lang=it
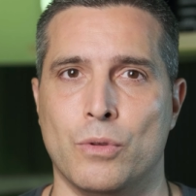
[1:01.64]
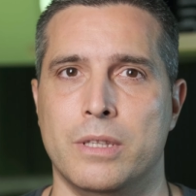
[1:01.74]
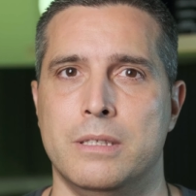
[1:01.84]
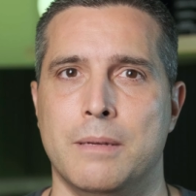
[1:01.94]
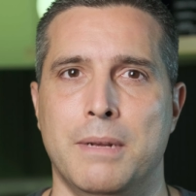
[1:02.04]
con
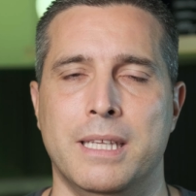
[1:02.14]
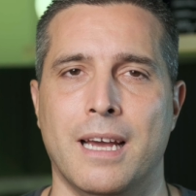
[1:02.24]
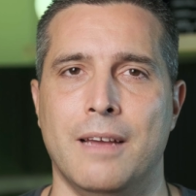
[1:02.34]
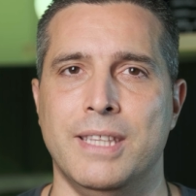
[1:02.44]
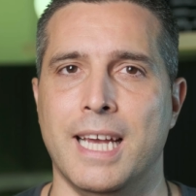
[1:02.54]
una
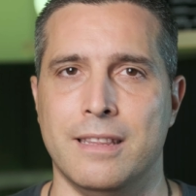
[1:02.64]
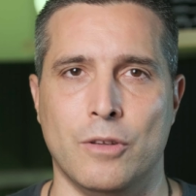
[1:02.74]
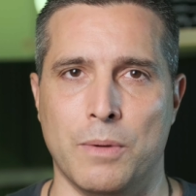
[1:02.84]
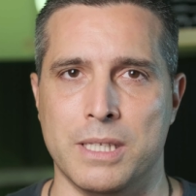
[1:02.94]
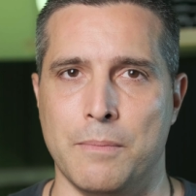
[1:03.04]
disabilità
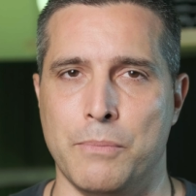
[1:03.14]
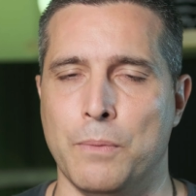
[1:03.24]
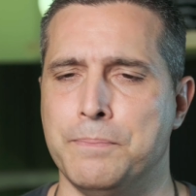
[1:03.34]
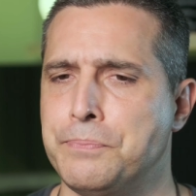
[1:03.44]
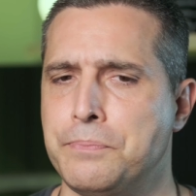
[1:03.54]
evidente, come
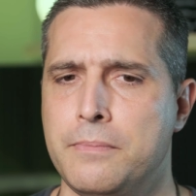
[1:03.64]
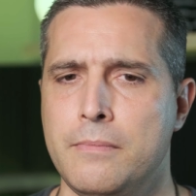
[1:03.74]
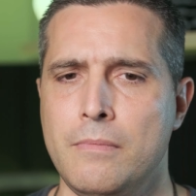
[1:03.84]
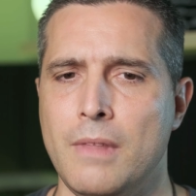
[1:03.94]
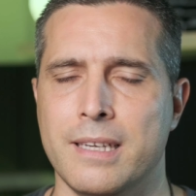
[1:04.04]
esempio
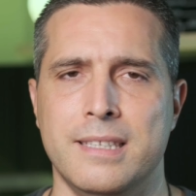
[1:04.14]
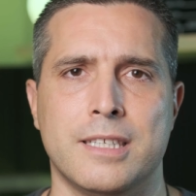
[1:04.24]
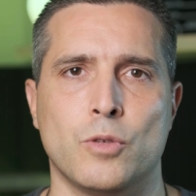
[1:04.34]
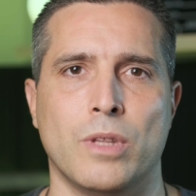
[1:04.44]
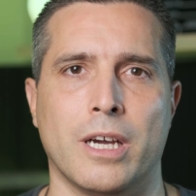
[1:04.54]
chi
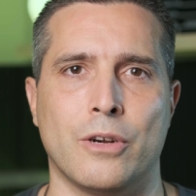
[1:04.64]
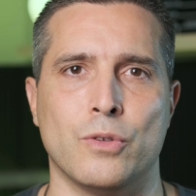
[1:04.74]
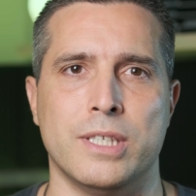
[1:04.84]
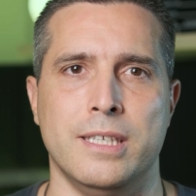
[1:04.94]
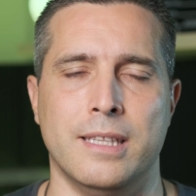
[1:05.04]
sta su una
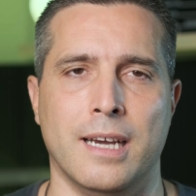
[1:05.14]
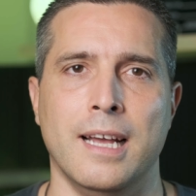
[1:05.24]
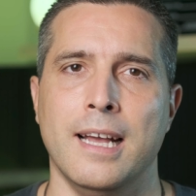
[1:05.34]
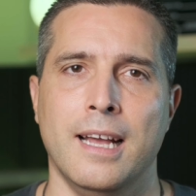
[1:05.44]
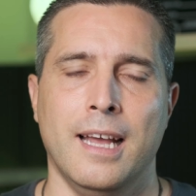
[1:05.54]
carrozzina,
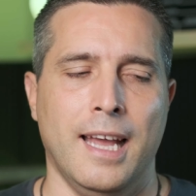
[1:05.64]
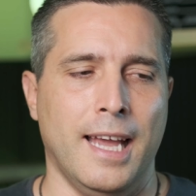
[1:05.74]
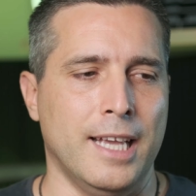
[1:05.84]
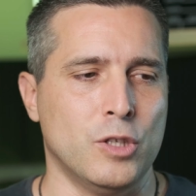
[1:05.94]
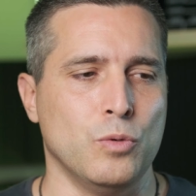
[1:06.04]

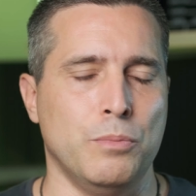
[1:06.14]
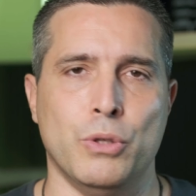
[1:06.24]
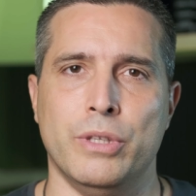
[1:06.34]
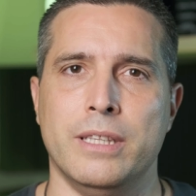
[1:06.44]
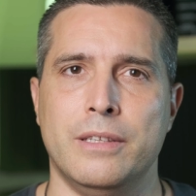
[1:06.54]
è
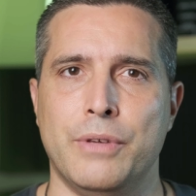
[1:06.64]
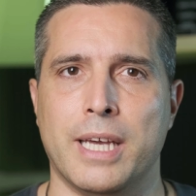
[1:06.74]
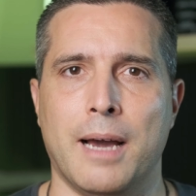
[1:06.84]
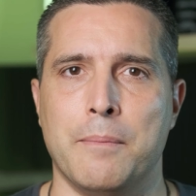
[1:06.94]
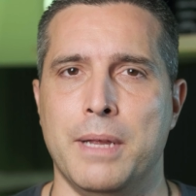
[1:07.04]
subito
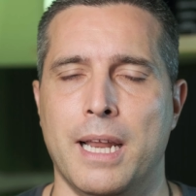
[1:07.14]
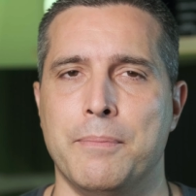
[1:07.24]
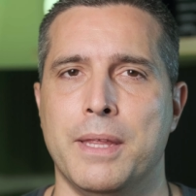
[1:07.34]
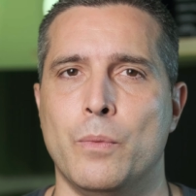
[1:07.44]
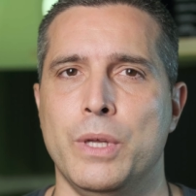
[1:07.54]

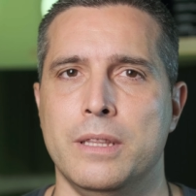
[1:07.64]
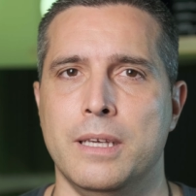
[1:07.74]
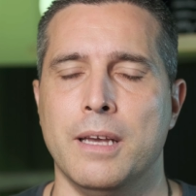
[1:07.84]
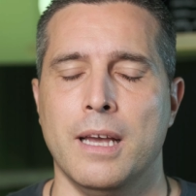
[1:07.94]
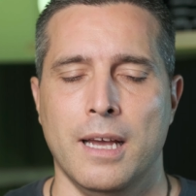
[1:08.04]
identificabile e
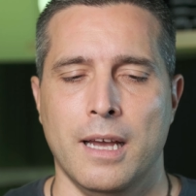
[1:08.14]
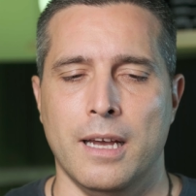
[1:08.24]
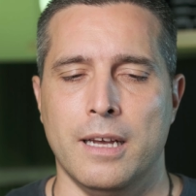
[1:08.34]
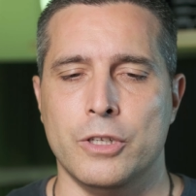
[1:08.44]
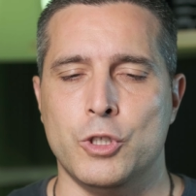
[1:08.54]
quindi
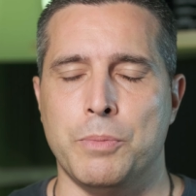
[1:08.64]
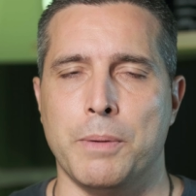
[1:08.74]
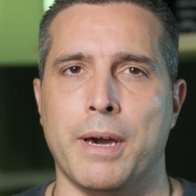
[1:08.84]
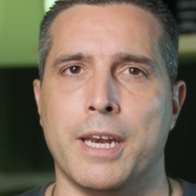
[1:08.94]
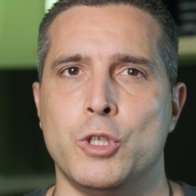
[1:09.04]
ci
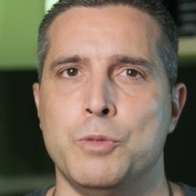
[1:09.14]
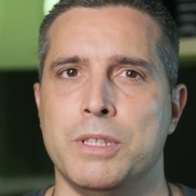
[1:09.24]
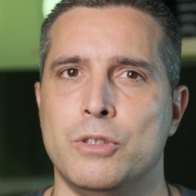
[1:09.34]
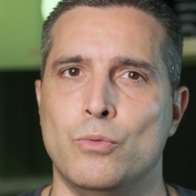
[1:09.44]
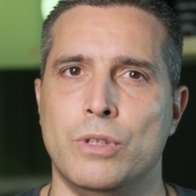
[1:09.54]
prepara e ci
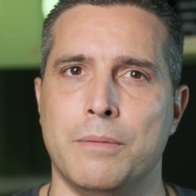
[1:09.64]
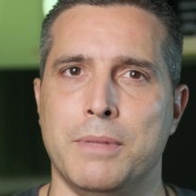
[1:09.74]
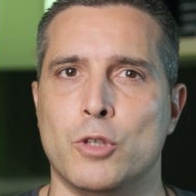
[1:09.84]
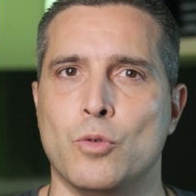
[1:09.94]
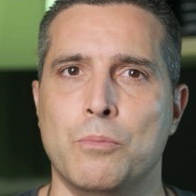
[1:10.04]
mette in un
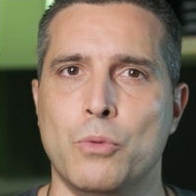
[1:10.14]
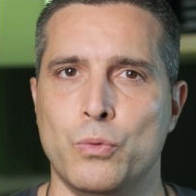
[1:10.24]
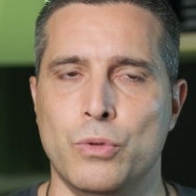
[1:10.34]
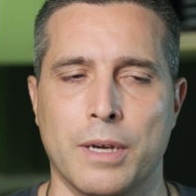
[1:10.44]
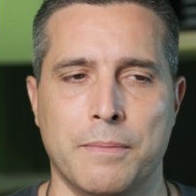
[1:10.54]
determinato
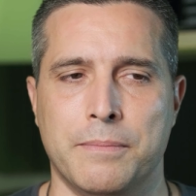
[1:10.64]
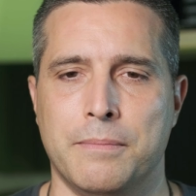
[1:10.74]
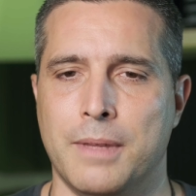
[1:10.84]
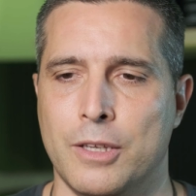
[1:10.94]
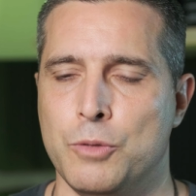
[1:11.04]
mood
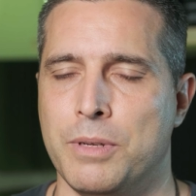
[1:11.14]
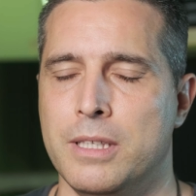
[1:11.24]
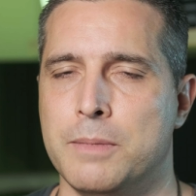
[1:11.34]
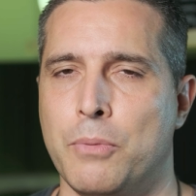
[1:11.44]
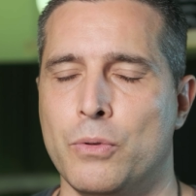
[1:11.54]
e ci
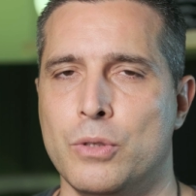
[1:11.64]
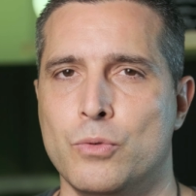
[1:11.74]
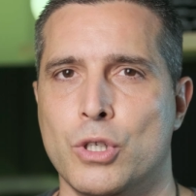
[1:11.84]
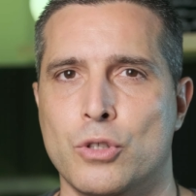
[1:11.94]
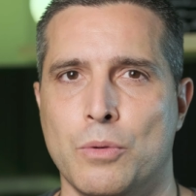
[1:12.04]
predispone in
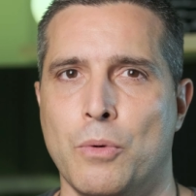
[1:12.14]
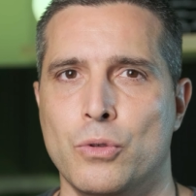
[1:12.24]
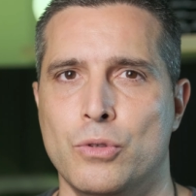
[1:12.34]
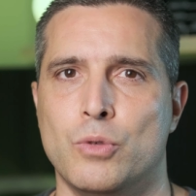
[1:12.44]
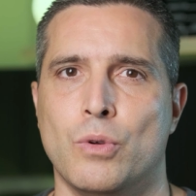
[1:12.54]
un certo
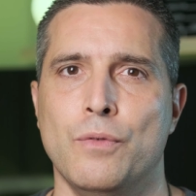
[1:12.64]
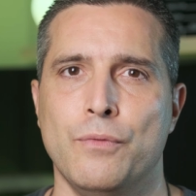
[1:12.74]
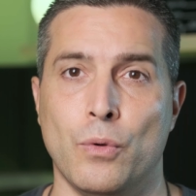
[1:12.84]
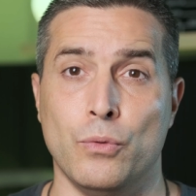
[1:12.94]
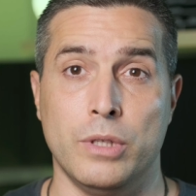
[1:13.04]
modo nei suoi
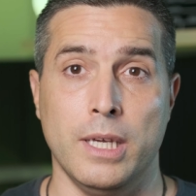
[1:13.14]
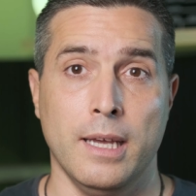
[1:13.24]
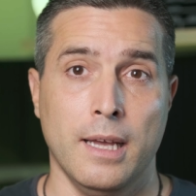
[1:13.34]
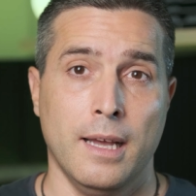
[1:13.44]
confronti,